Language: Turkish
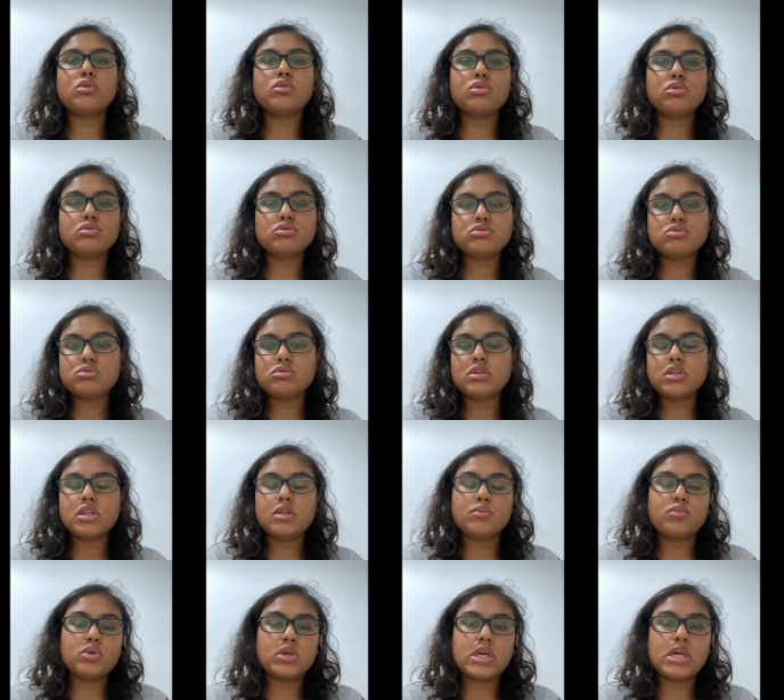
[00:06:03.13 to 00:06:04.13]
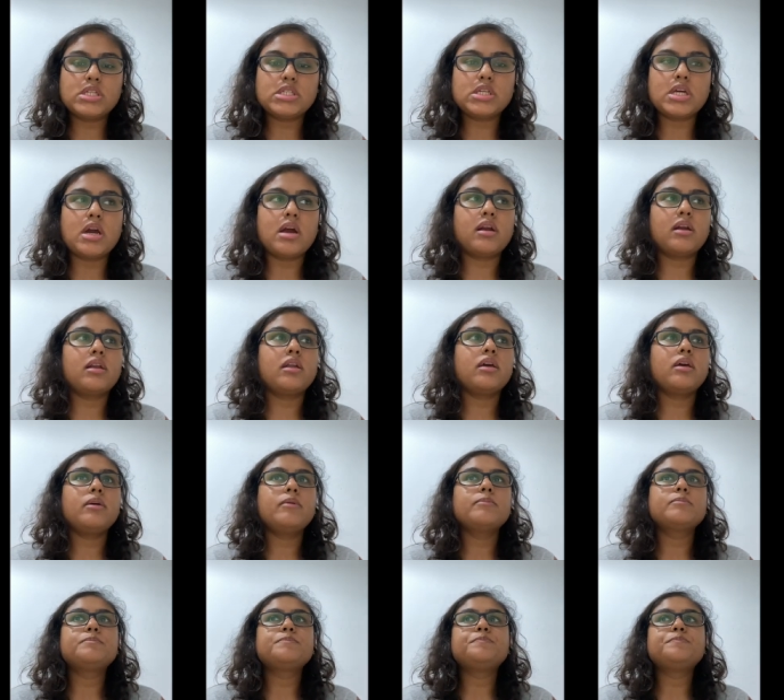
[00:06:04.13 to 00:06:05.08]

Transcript: konusunda da bu geçerli.